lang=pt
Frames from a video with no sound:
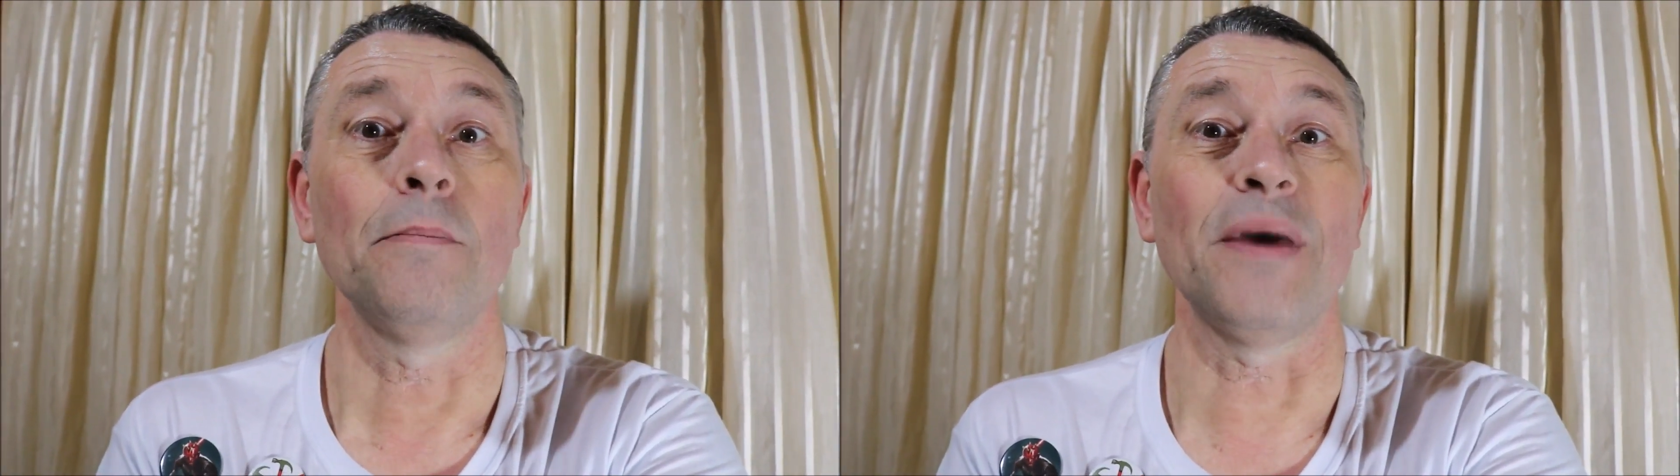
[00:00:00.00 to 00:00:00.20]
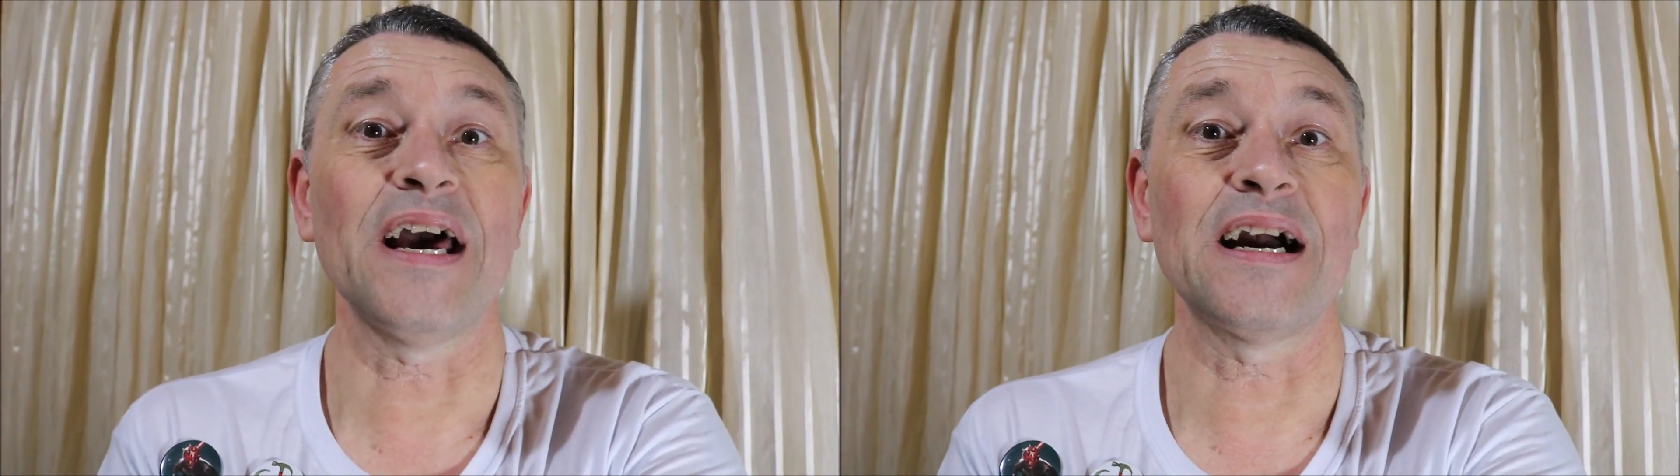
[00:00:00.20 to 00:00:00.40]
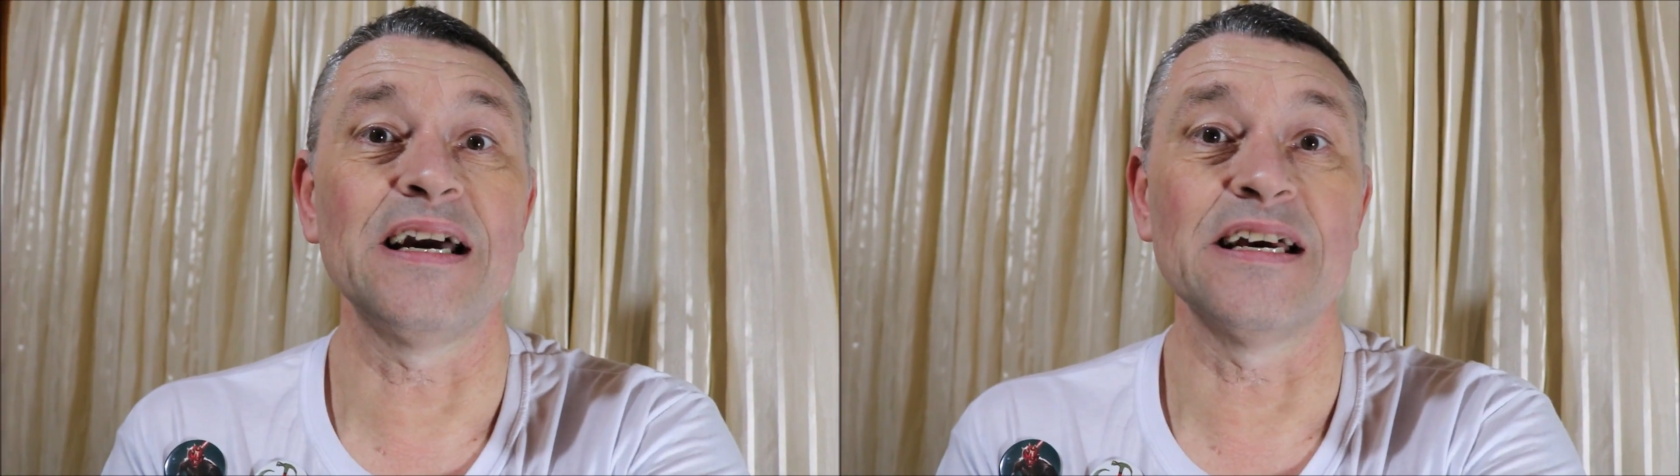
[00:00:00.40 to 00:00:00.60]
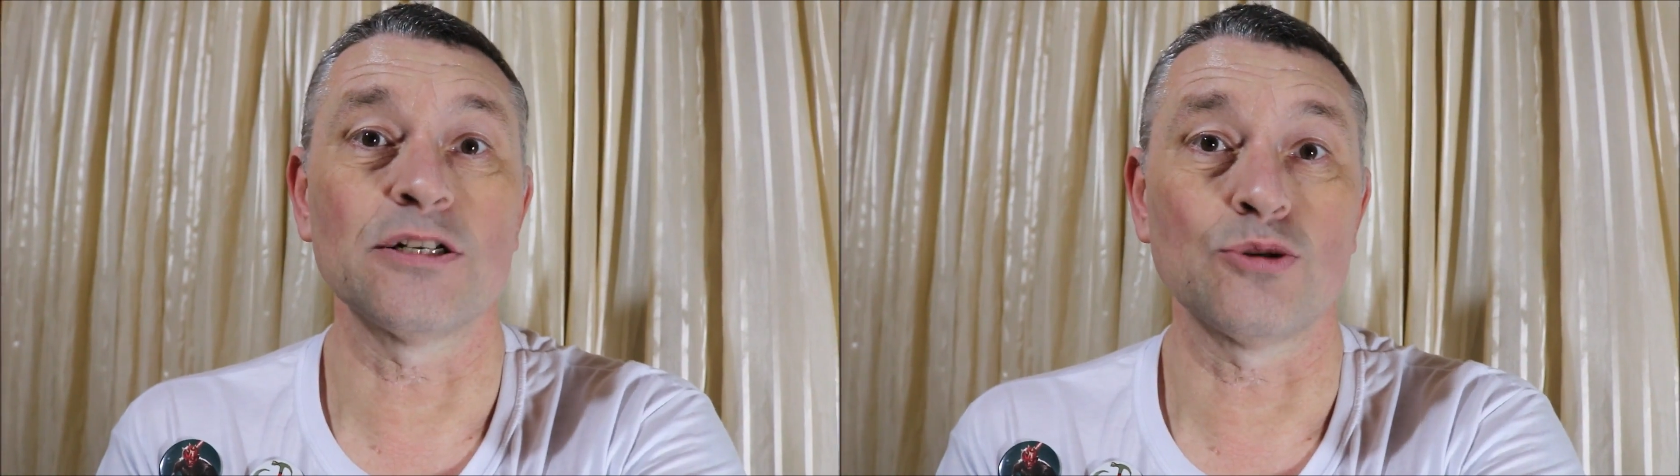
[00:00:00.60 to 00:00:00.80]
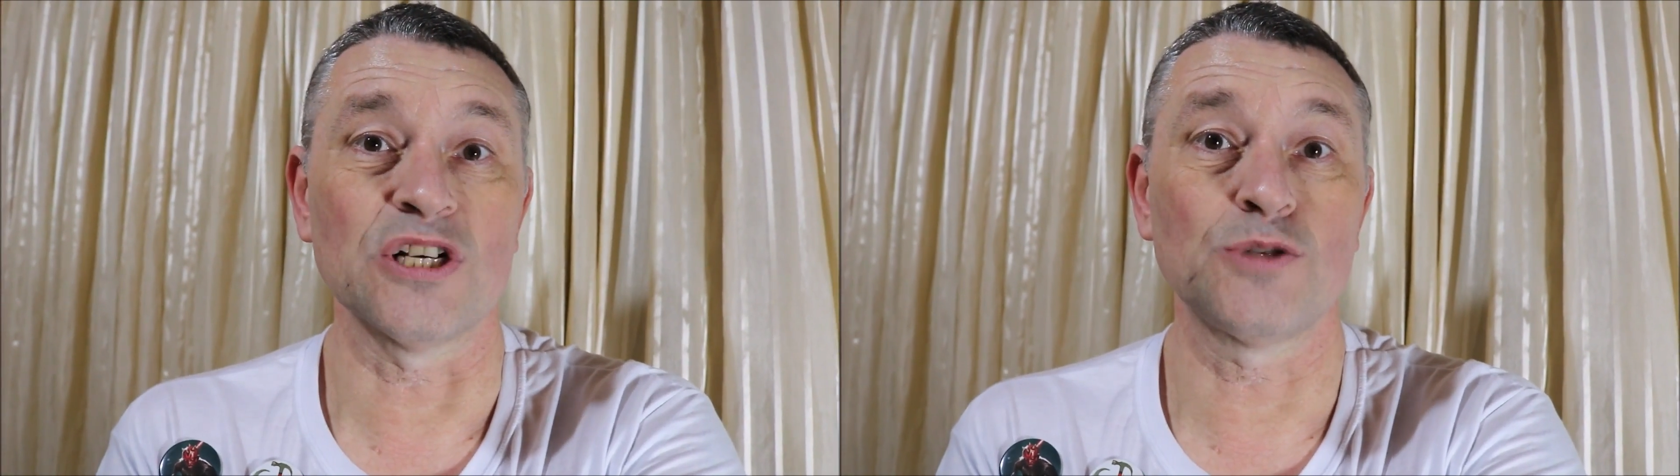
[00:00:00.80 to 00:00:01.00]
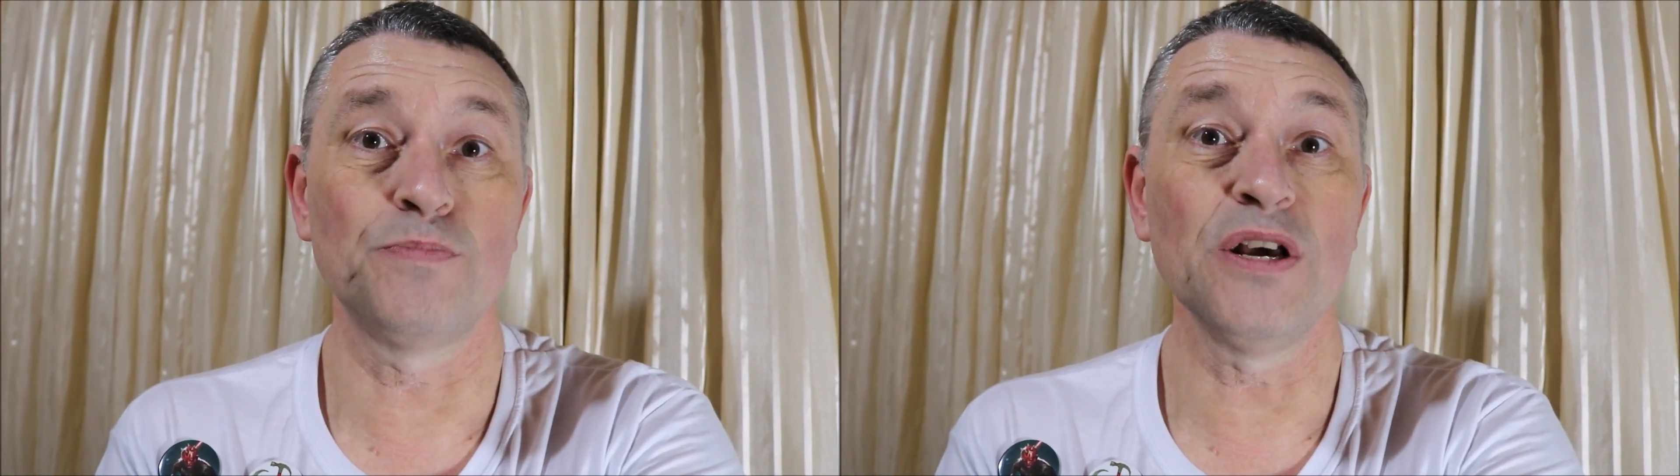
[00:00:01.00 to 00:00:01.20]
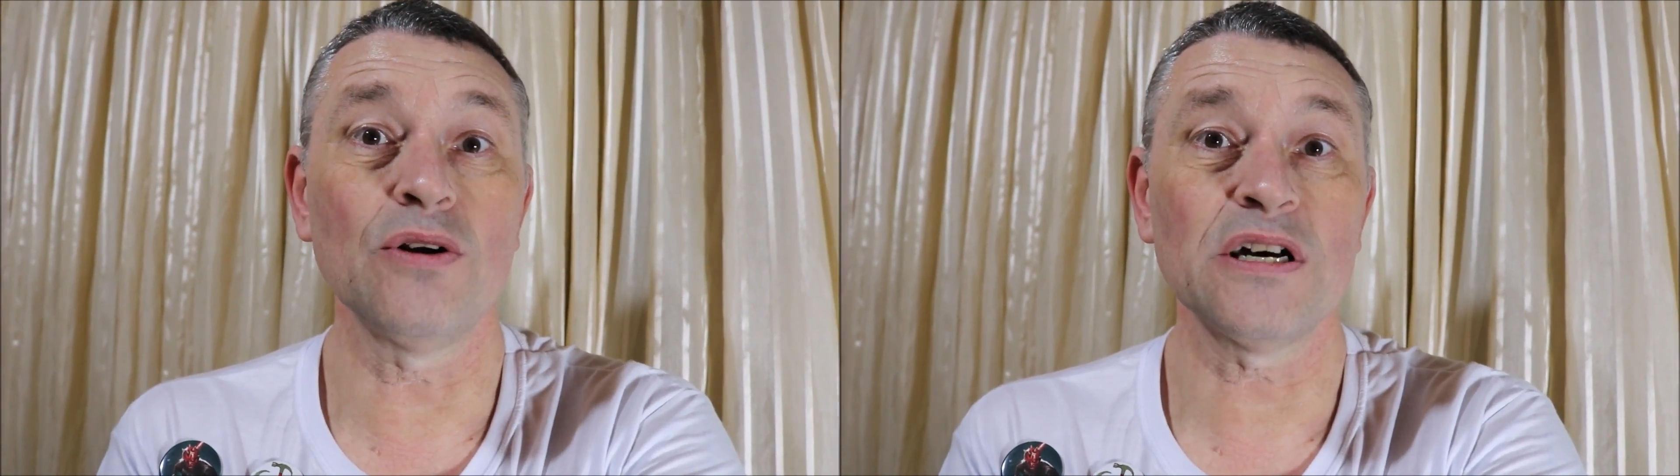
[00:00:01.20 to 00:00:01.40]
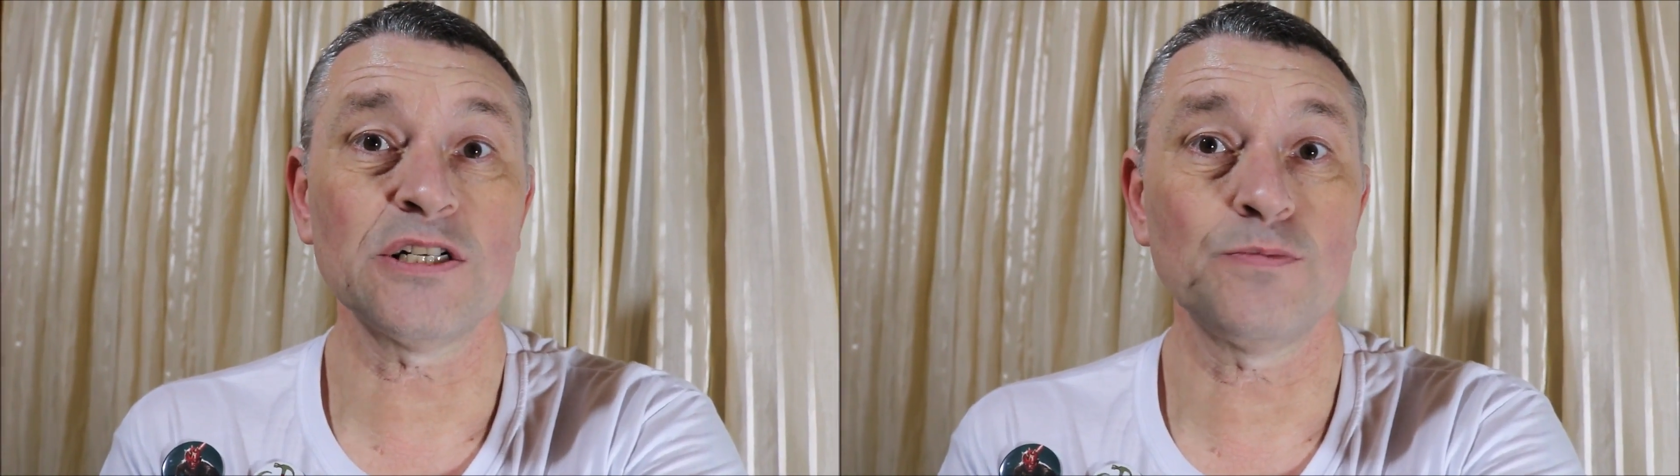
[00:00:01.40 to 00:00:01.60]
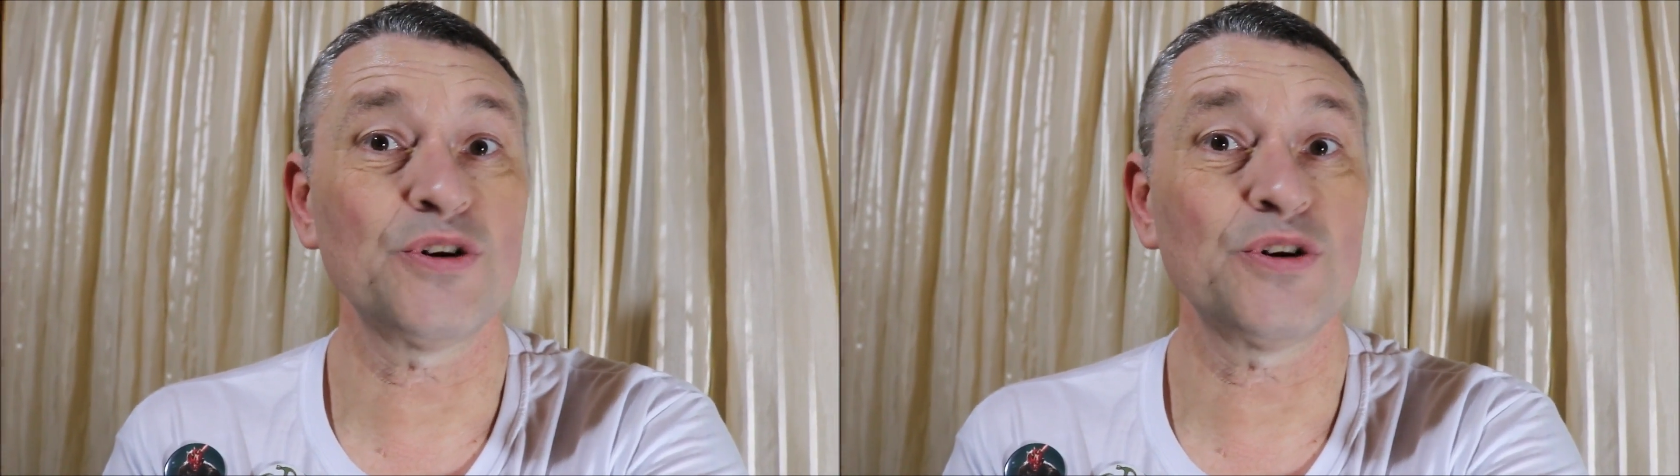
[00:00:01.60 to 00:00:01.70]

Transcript: pega aí as suas pílulas,